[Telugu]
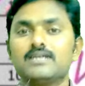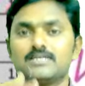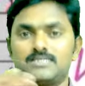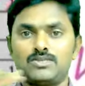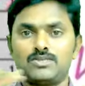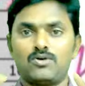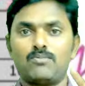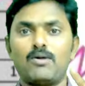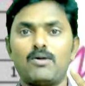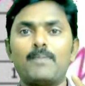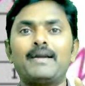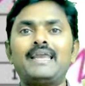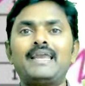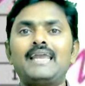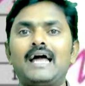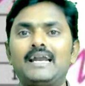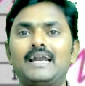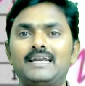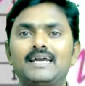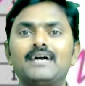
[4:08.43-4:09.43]
సో
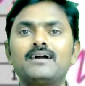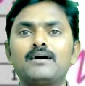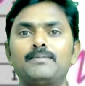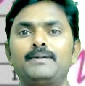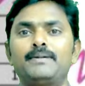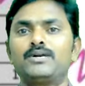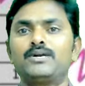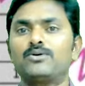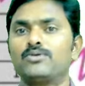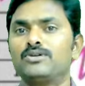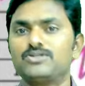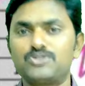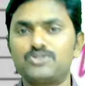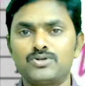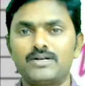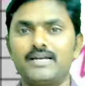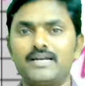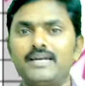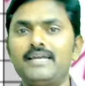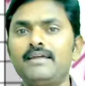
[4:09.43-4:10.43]
మొబైల్ని అడ్డంగా పెట్టుకొని
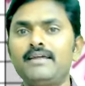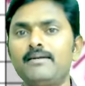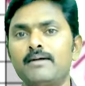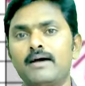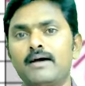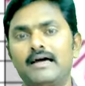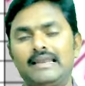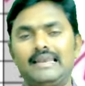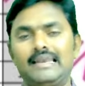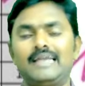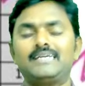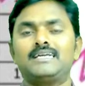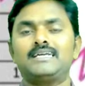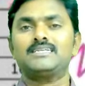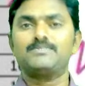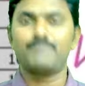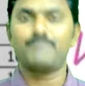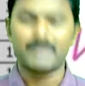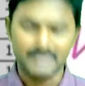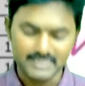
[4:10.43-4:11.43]
చూడండి
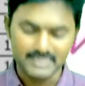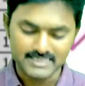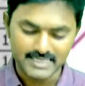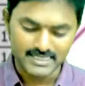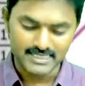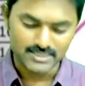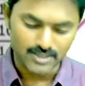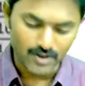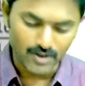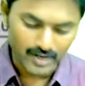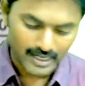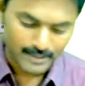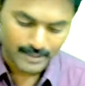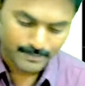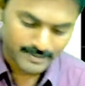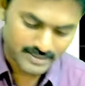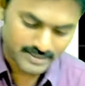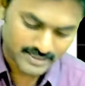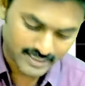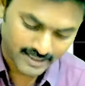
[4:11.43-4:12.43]
లెటర్స్ పెద్ద సైజులో
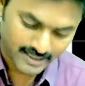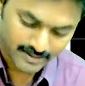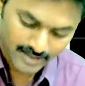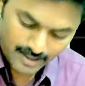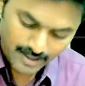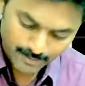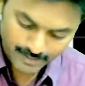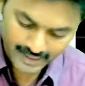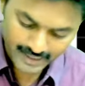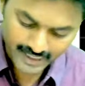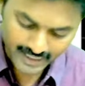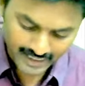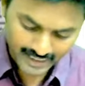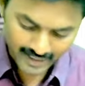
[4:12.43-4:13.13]
కనిపిస్తాయి మరి ఇక్కడ